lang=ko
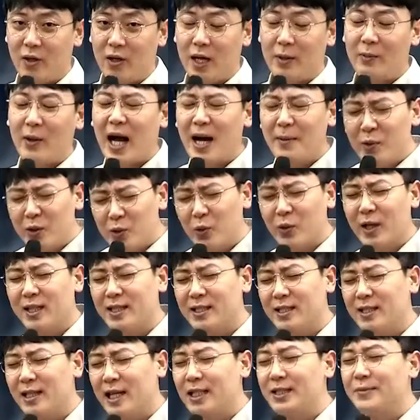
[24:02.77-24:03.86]
아, 뭐 하면
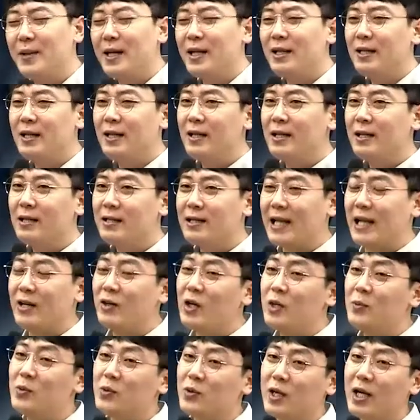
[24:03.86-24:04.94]
좋겠지 하지만 다른
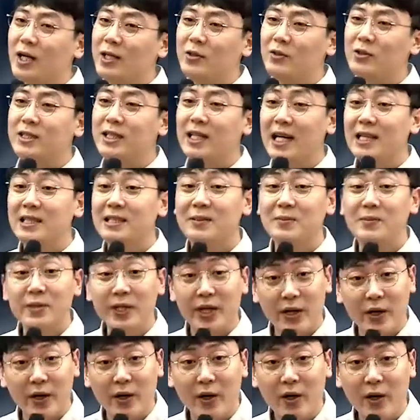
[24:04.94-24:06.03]
과목도 해야 되고 시간이
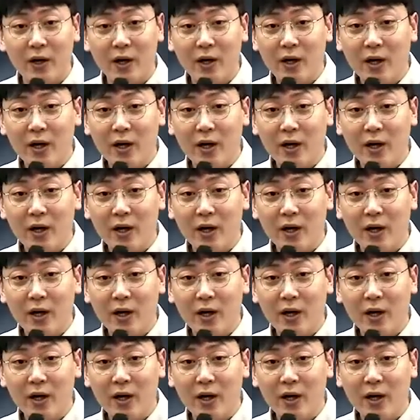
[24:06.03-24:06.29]
없어요.